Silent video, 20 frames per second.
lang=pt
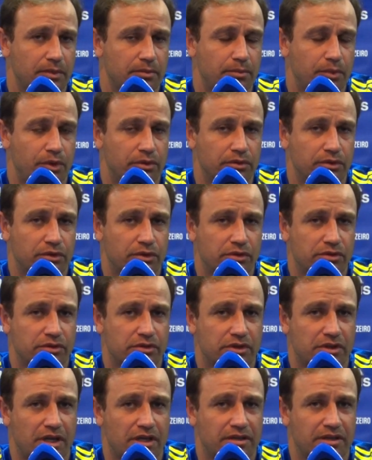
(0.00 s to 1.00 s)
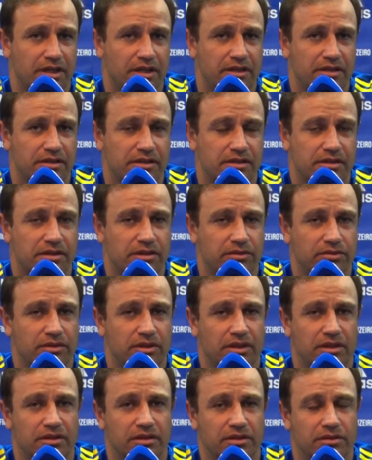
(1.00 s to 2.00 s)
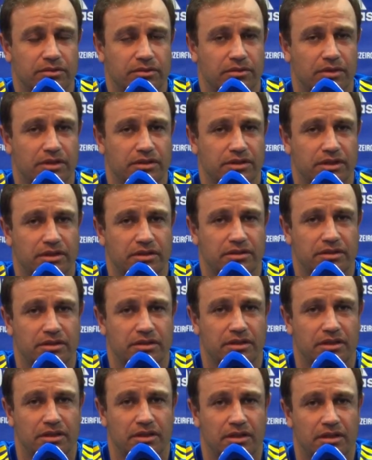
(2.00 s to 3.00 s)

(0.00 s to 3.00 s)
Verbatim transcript: Bom, todos os atletas que estão treinando com a gente